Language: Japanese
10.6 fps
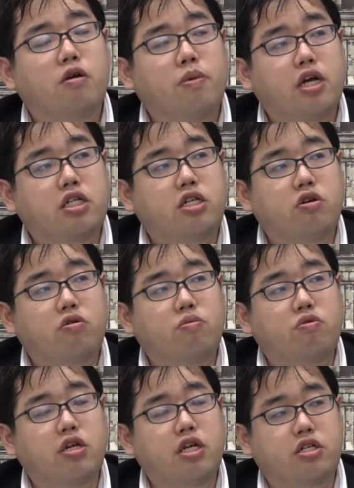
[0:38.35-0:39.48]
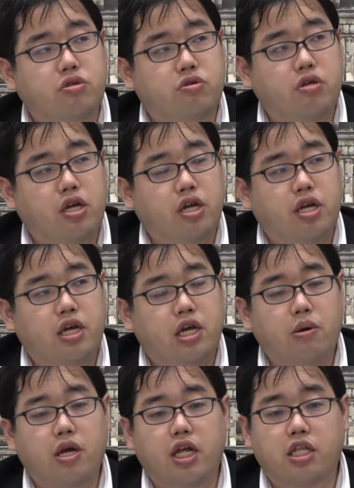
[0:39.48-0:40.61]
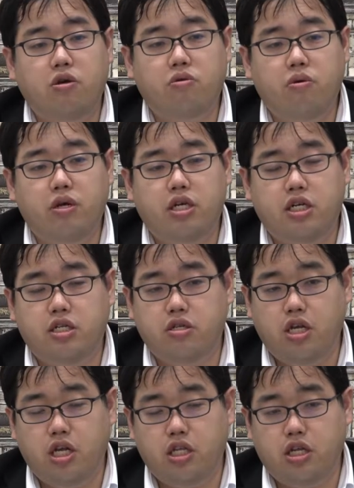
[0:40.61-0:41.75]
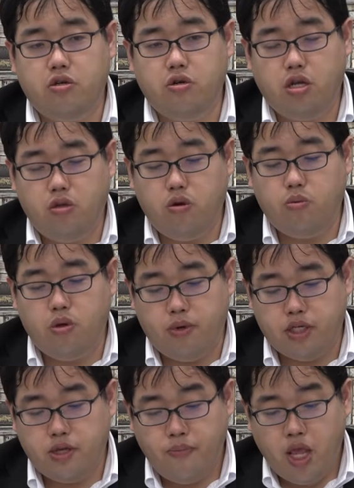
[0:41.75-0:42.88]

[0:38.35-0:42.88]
まあ、資料問題集、えー、はやっておくのは必須になってくるかとは思います。